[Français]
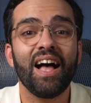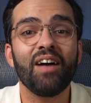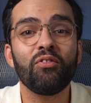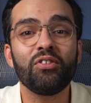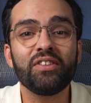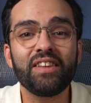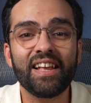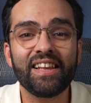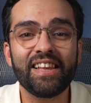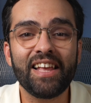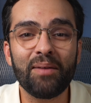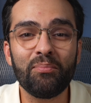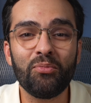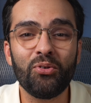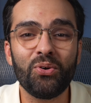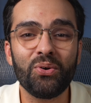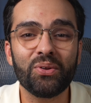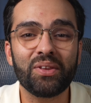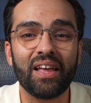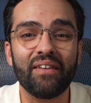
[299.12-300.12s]
Avant-dernière
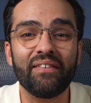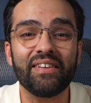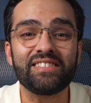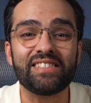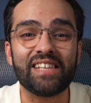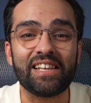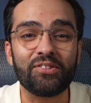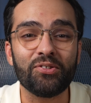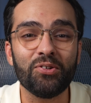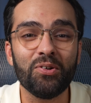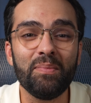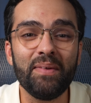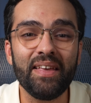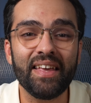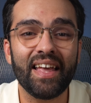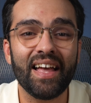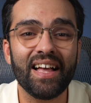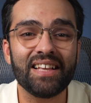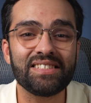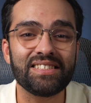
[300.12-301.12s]
montre avec cette
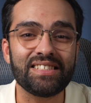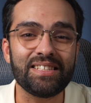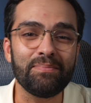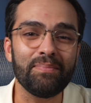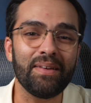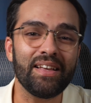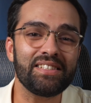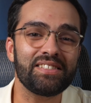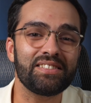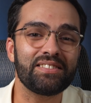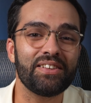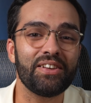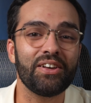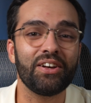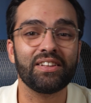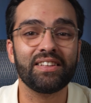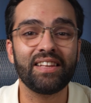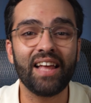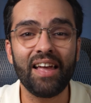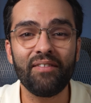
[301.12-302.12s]
Omega
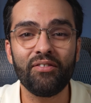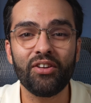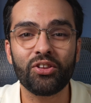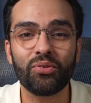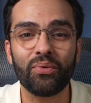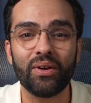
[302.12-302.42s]
Seamaster Diver